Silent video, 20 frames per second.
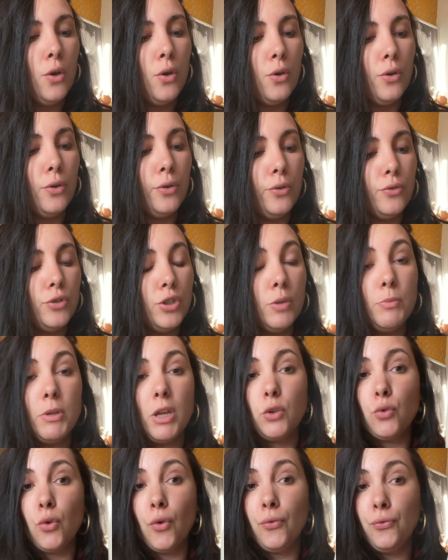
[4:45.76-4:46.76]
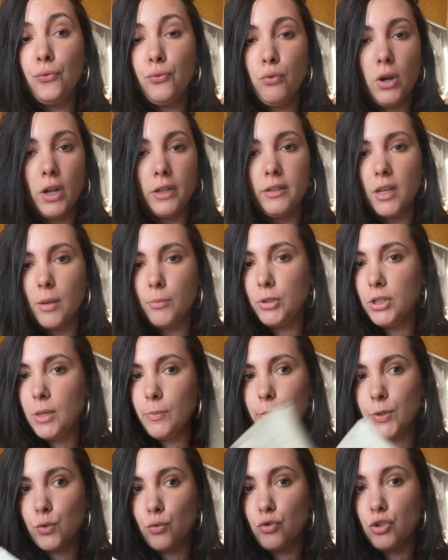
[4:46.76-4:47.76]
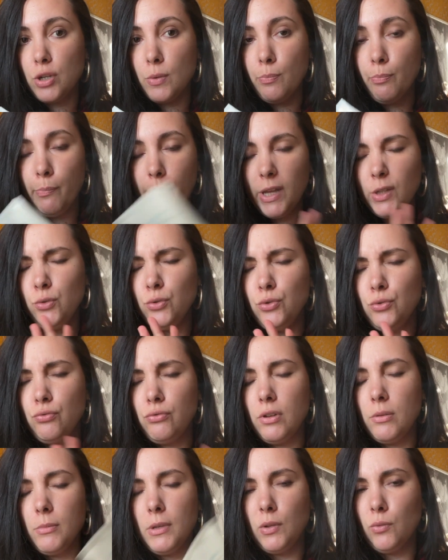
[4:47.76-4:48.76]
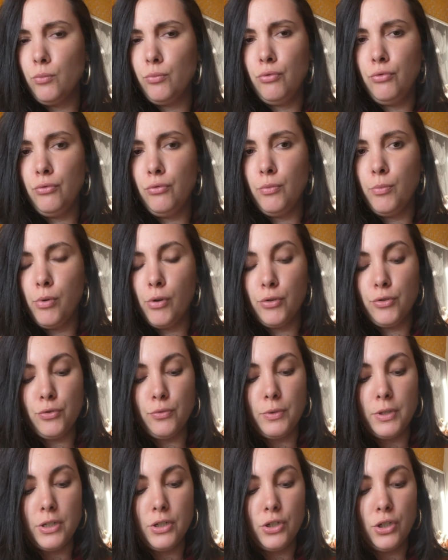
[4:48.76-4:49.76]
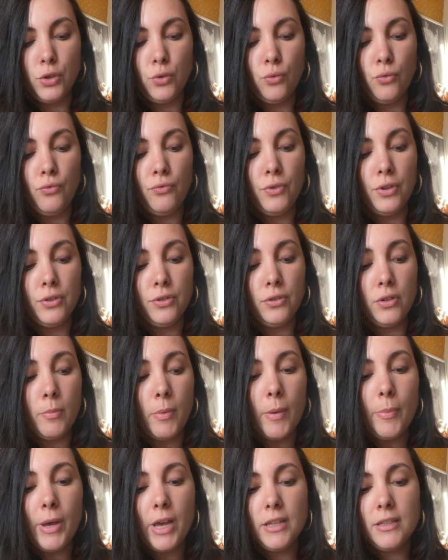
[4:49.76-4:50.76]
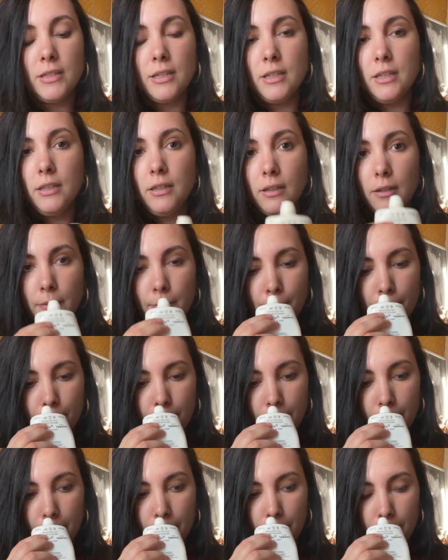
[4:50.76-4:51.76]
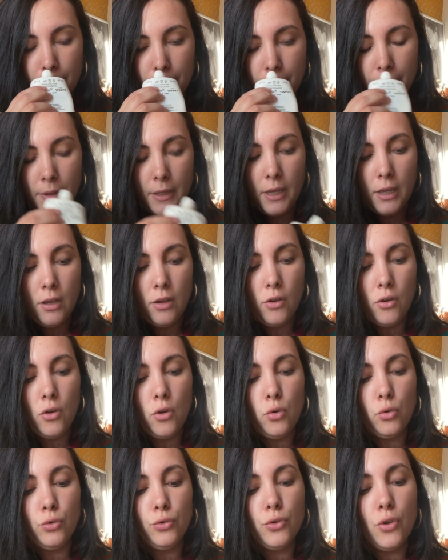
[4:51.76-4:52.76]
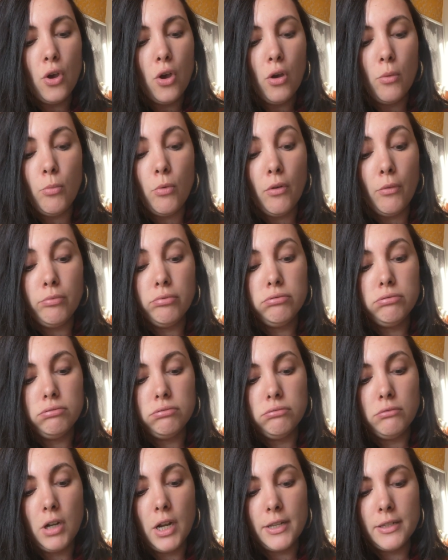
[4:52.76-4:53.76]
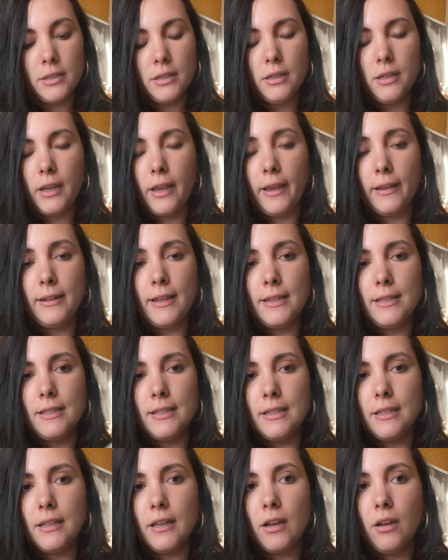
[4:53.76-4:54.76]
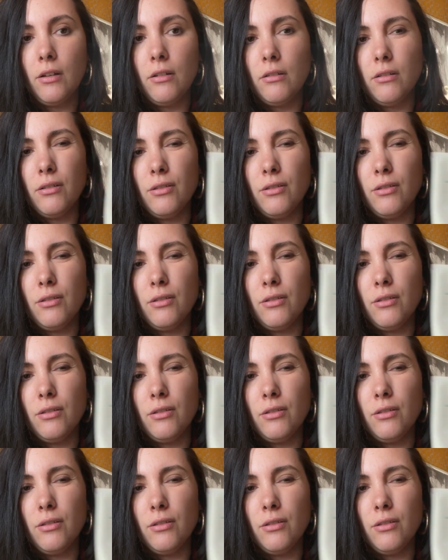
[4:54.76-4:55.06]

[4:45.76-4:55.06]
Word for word: Euh, j'ai mis un temps fou à la terminer parce que j'ai pas du tout aimé non plus le produit. J'ai trouvé que c'était pas pratique. Euh, l'odeur, bon, classique, rien à dire.